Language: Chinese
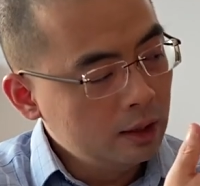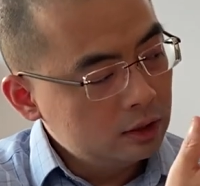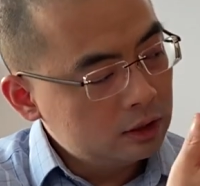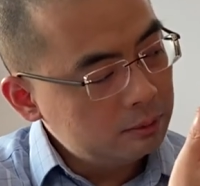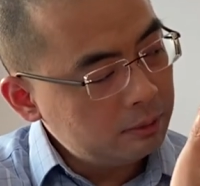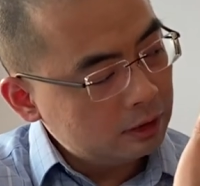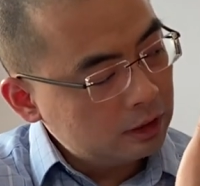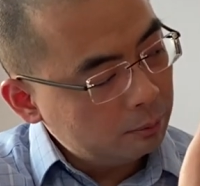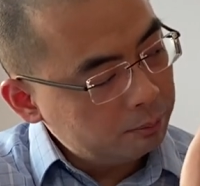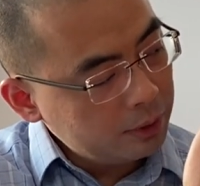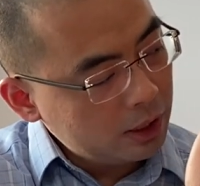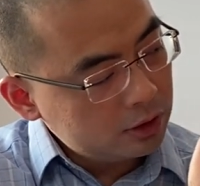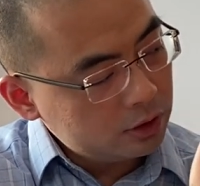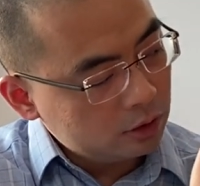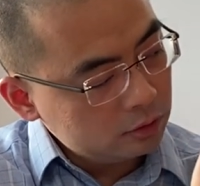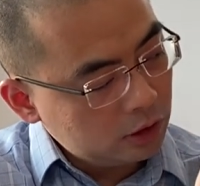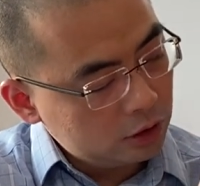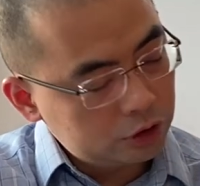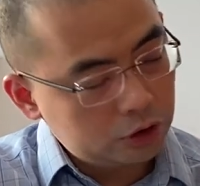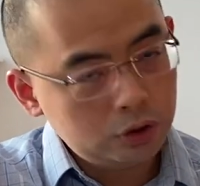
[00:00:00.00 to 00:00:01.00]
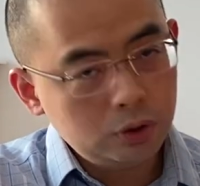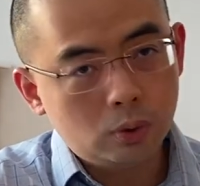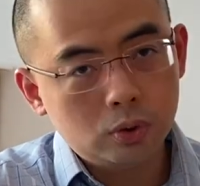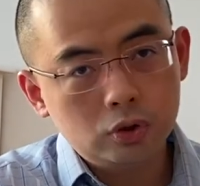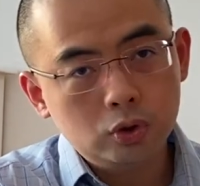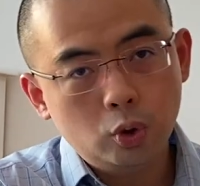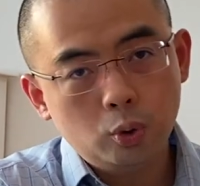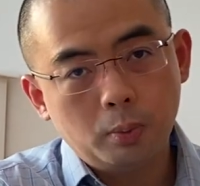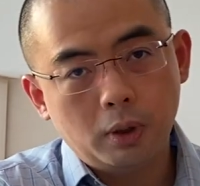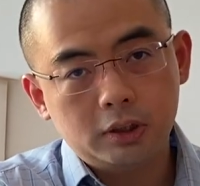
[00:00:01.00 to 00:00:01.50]
你把它变成了只有
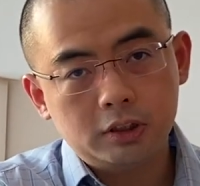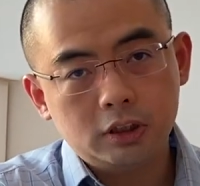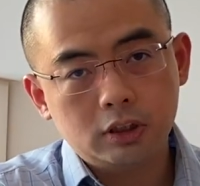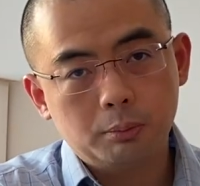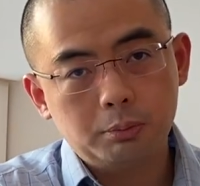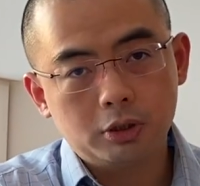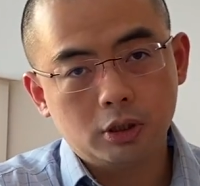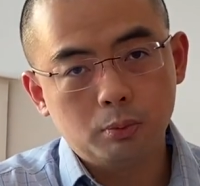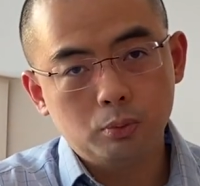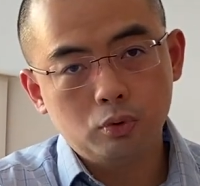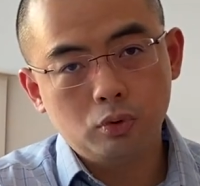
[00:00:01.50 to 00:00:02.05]
右边这个屏